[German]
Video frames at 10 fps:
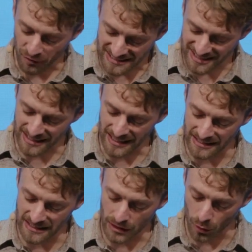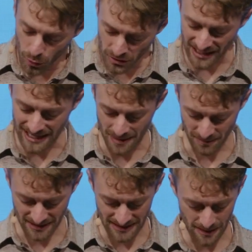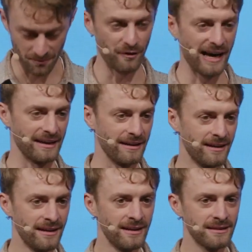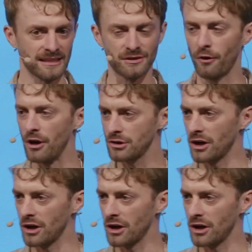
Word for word: Feste in Jerusalem gegeben werden. Das Volk